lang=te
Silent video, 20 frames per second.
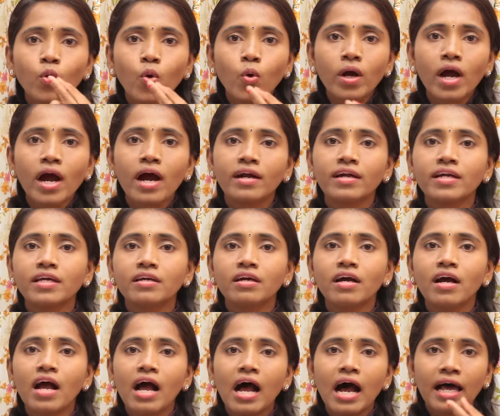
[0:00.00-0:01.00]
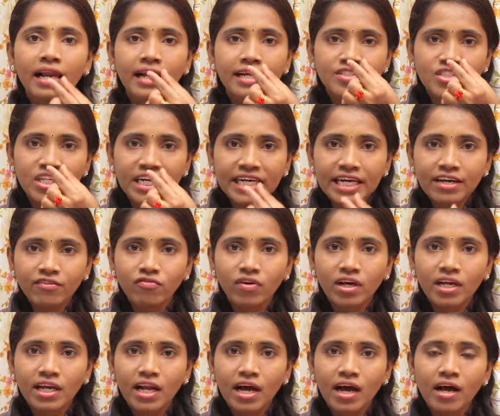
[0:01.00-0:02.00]
యోగా అండి అలా చేయడం
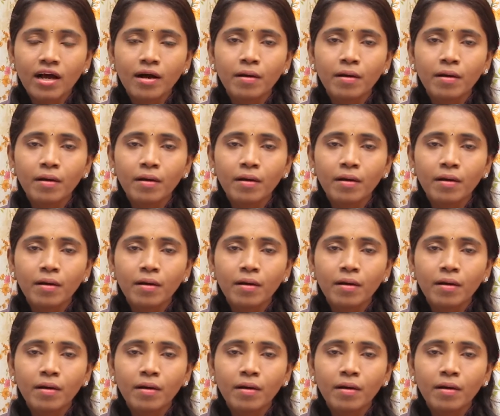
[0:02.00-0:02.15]
వల్ల